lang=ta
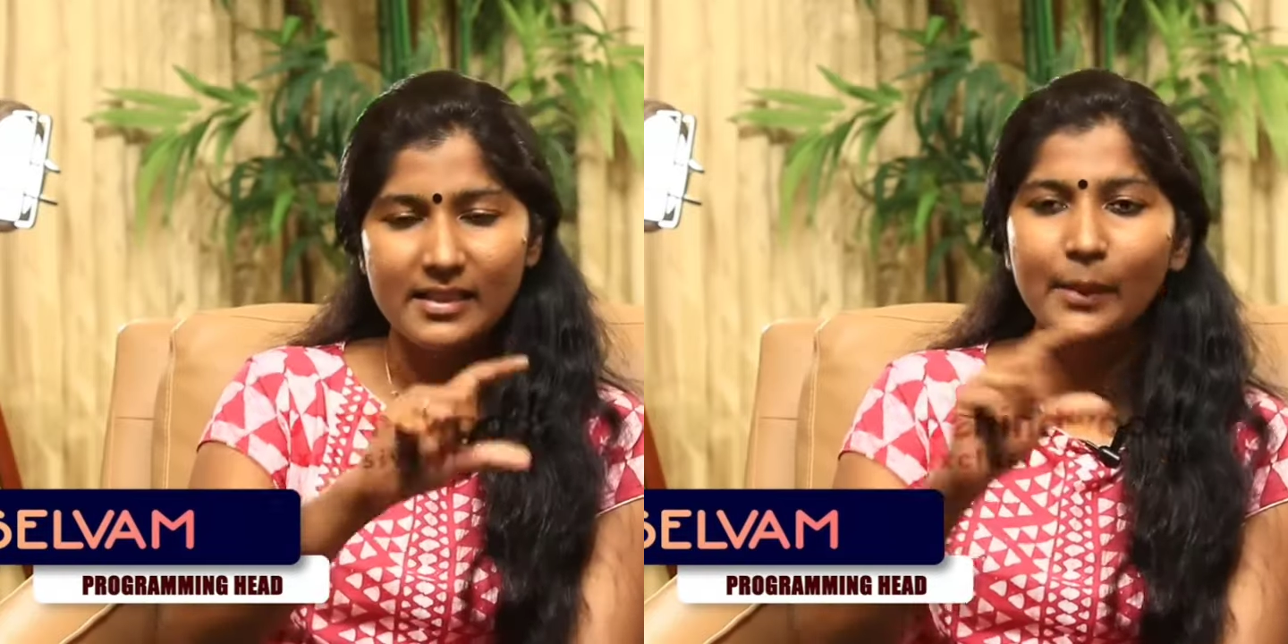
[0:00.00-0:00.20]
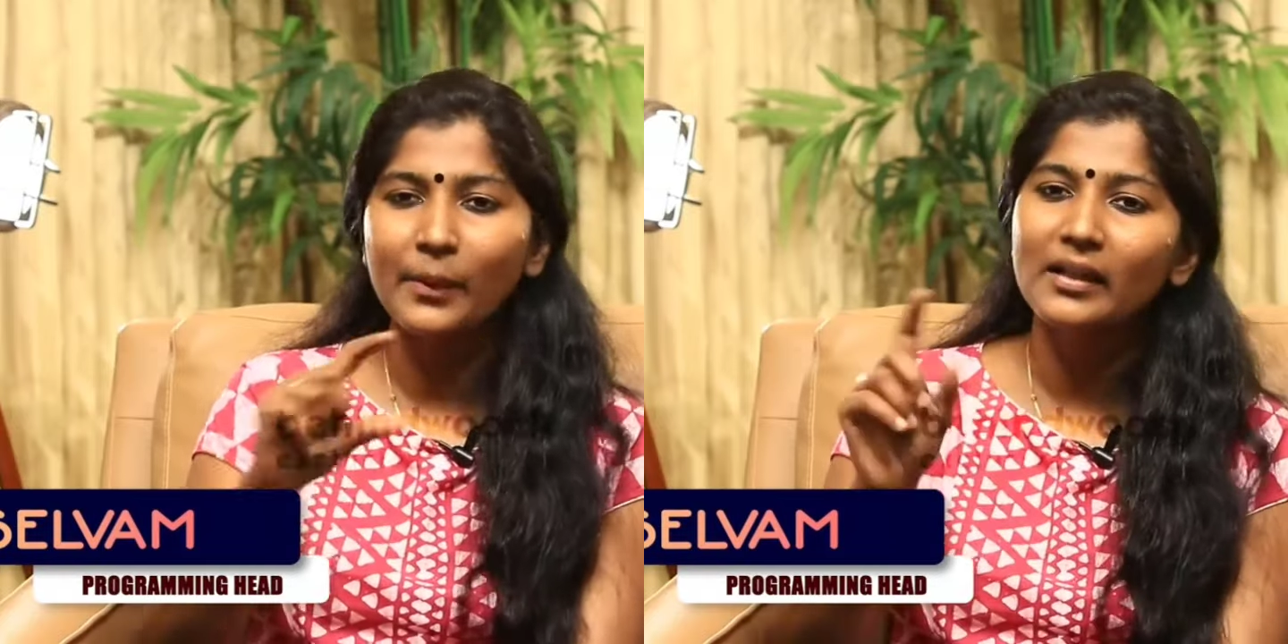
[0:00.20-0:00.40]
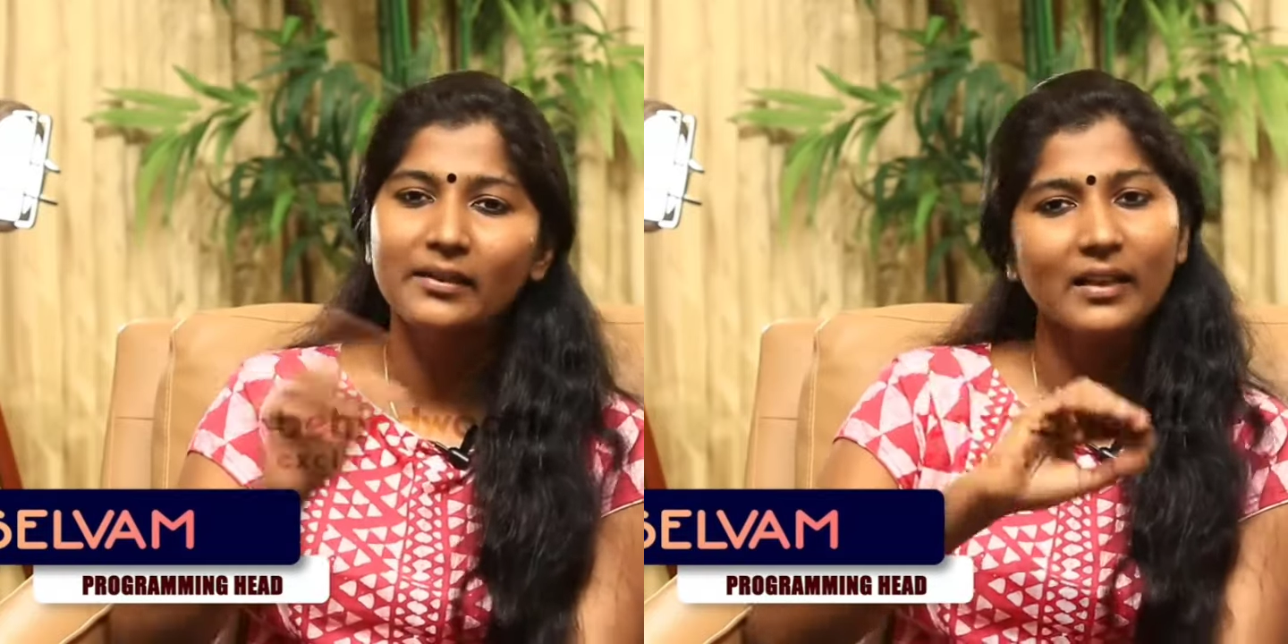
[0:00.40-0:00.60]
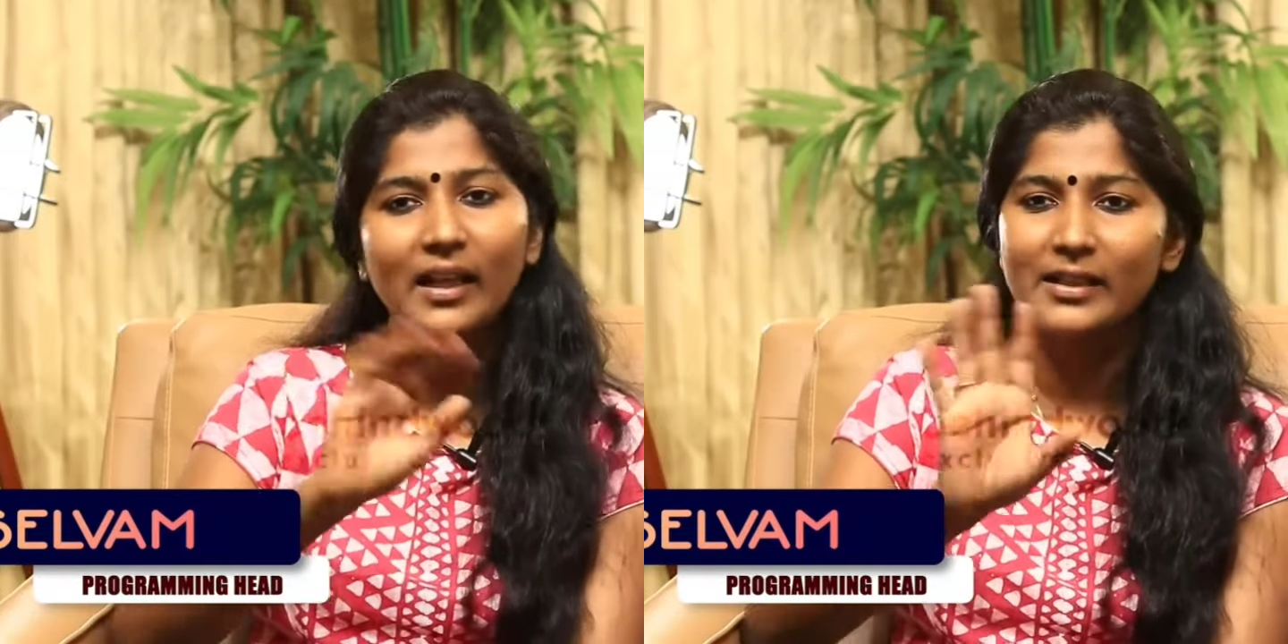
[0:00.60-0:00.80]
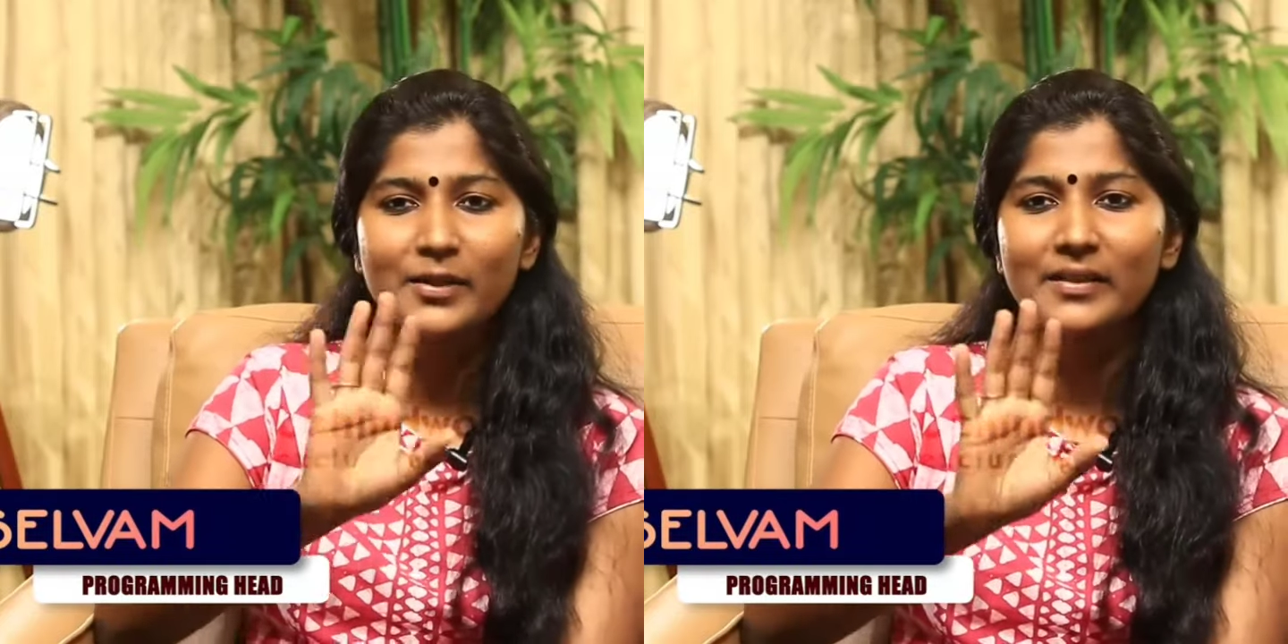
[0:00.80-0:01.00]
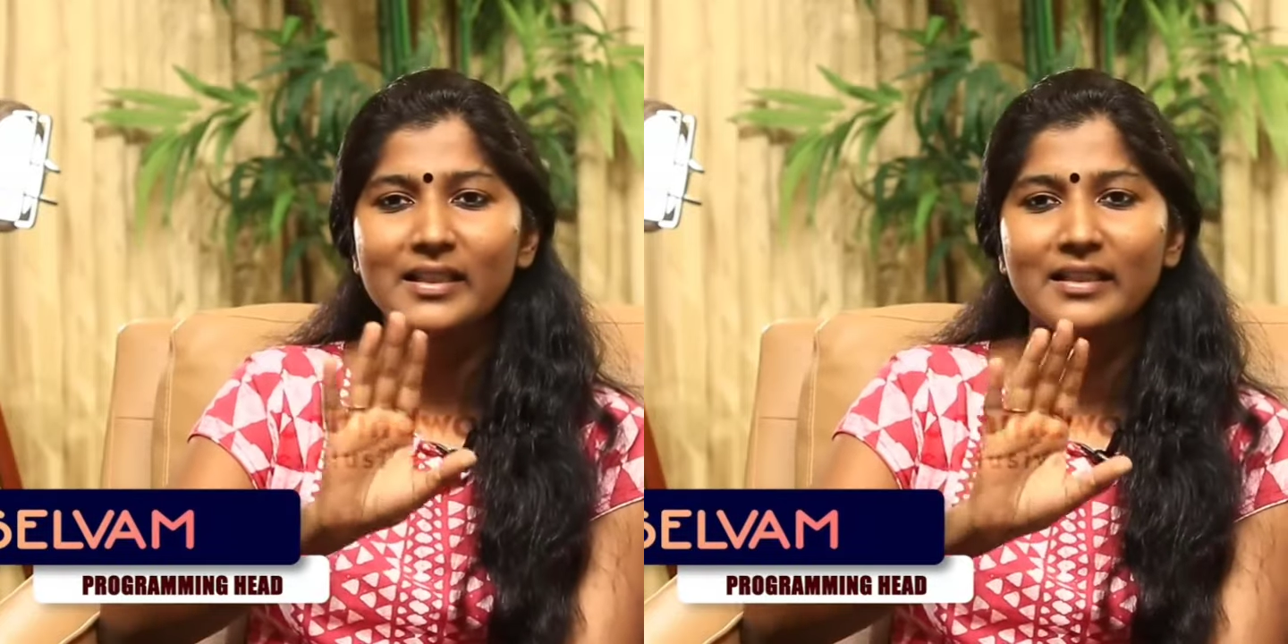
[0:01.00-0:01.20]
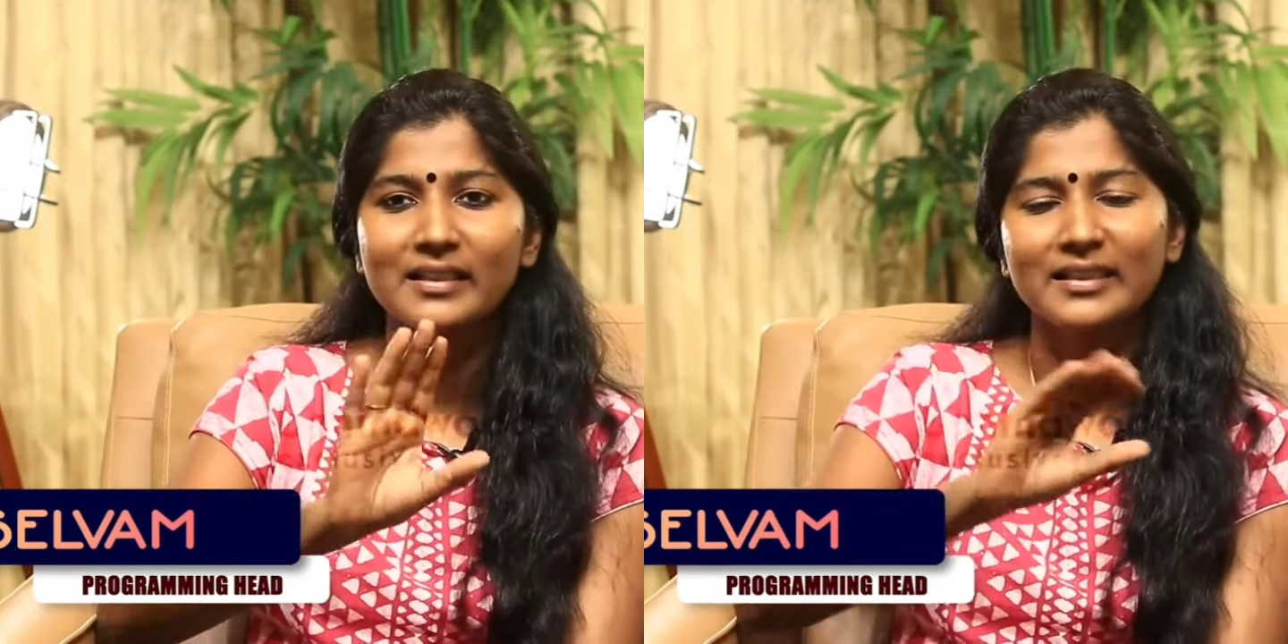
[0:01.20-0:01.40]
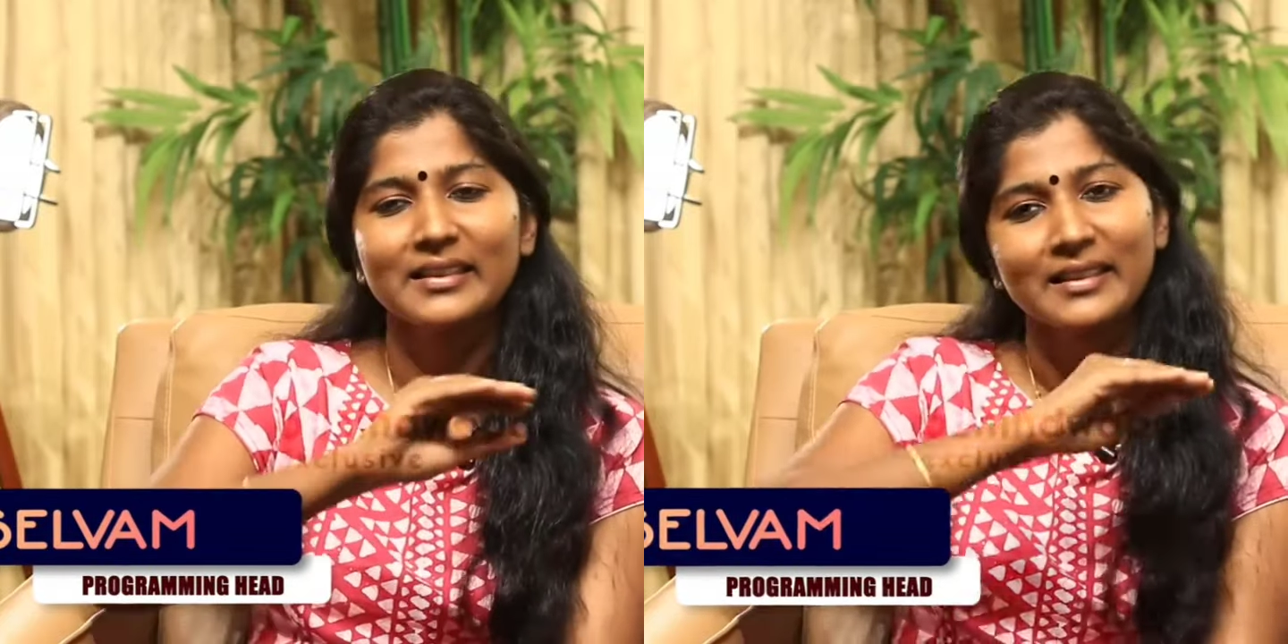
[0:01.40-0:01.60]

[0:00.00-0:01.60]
சம அளவில் அரைச்சி வச்சுக்கிட்டு